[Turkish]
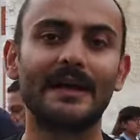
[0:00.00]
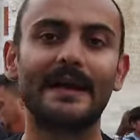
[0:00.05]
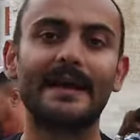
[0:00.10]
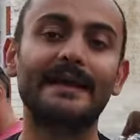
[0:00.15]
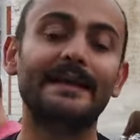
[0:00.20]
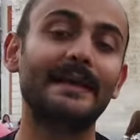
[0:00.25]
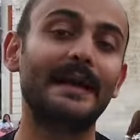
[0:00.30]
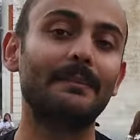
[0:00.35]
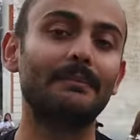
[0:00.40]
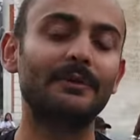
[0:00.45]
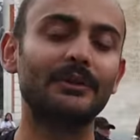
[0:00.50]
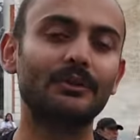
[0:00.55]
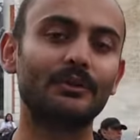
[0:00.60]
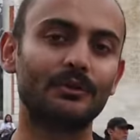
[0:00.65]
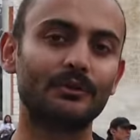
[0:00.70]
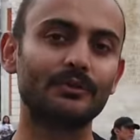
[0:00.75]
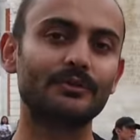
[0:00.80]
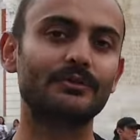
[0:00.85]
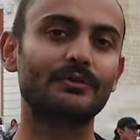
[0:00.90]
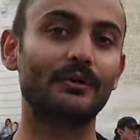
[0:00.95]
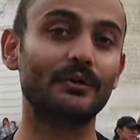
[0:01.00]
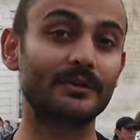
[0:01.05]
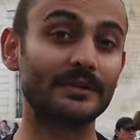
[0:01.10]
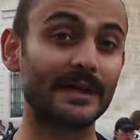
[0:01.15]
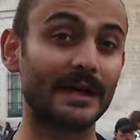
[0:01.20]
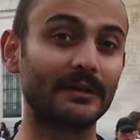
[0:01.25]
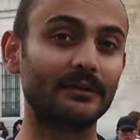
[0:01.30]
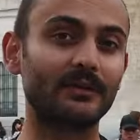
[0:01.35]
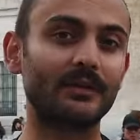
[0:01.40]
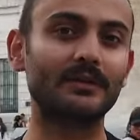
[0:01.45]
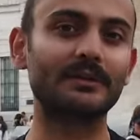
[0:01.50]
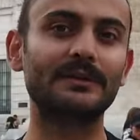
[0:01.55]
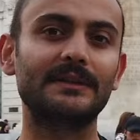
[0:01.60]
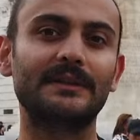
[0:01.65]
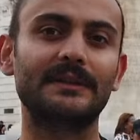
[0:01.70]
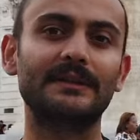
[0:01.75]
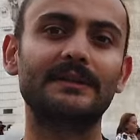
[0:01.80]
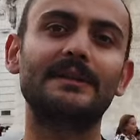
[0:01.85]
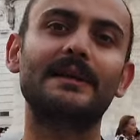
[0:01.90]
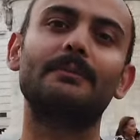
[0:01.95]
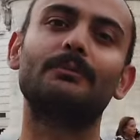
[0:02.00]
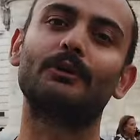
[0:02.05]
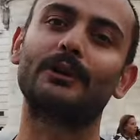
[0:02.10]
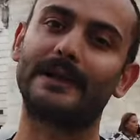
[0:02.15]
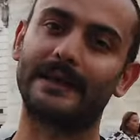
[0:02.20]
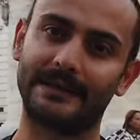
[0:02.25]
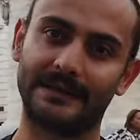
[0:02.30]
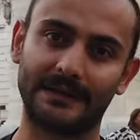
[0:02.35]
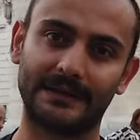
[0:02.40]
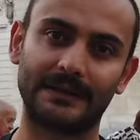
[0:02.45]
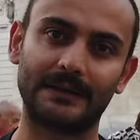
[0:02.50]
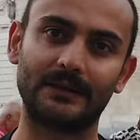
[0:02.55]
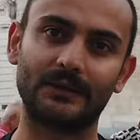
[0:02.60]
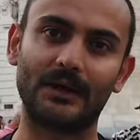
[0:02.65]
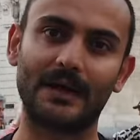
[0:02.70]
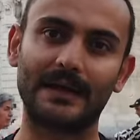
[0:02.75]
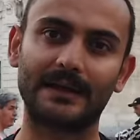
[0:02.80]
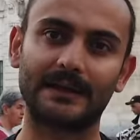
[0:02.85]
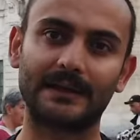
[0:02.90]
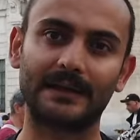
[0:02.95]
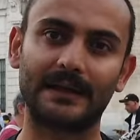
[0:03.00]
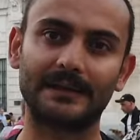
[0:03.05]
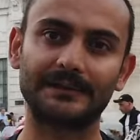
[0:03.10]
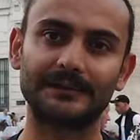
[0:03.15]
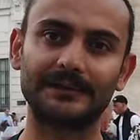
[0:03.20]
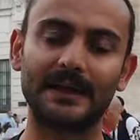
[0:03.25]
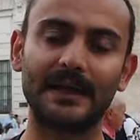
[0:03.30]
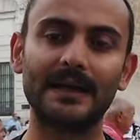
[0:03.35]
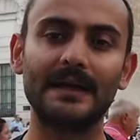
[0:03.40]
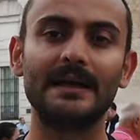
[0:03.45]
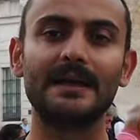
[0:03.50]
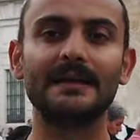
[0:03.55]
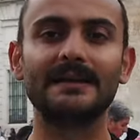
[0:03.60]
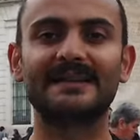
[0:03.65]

Heykel 1994 yılında buraya dikiliyor arkadaşlar.